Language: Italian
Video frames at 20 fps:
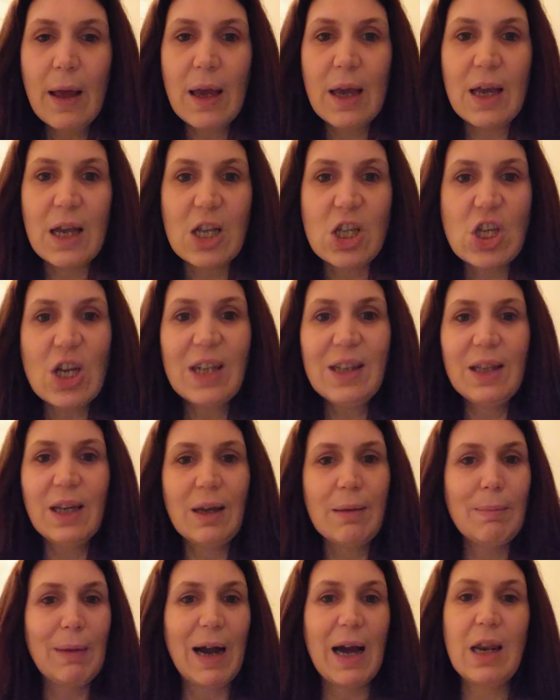e gente
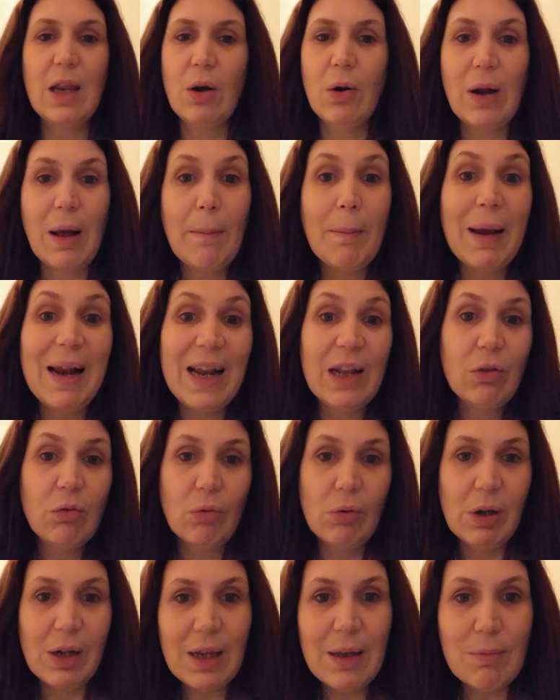che magari non ha mai
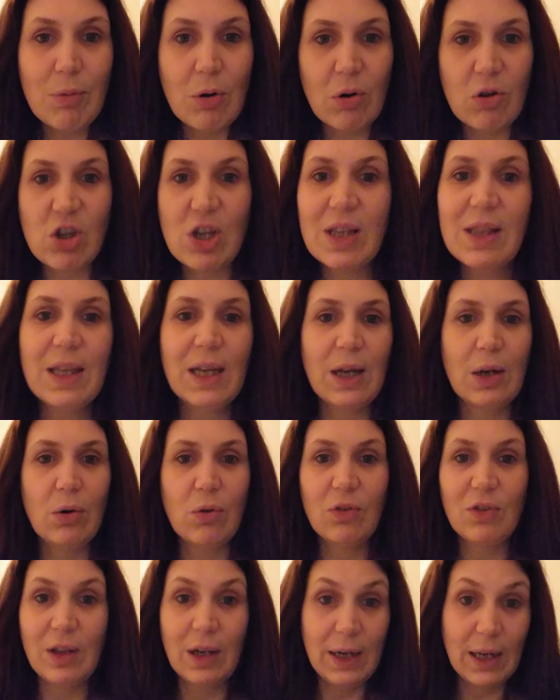letto un libro, gente che
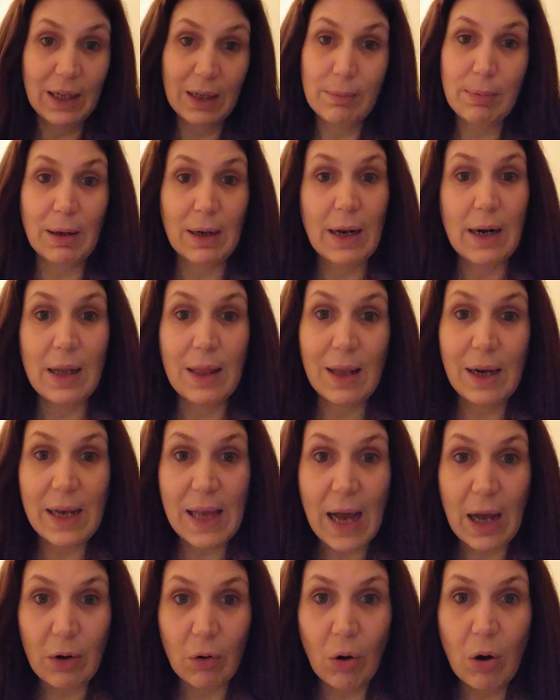non sa neanche parlare
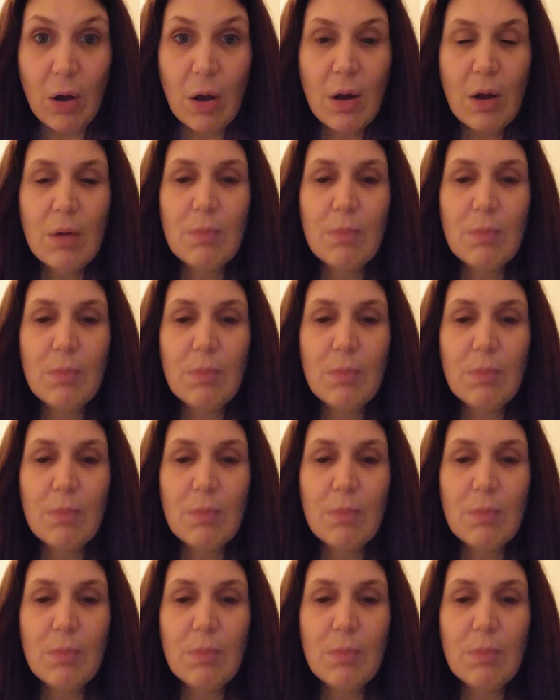italiano,